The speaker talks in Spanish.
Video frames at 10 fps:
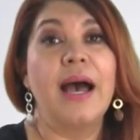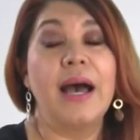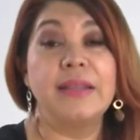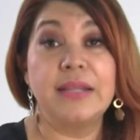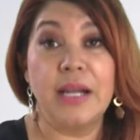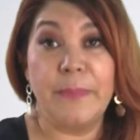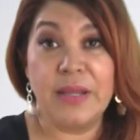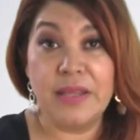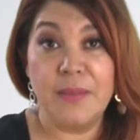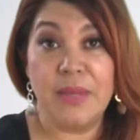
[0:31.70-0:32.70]
ante la
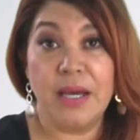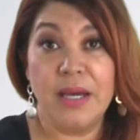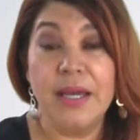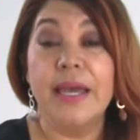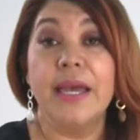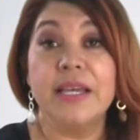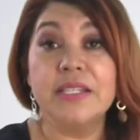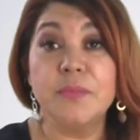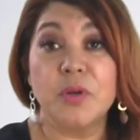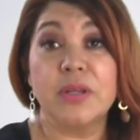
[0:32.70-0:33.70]
pandemia,
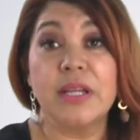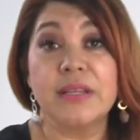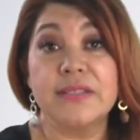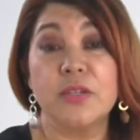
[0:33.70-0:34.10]
es importante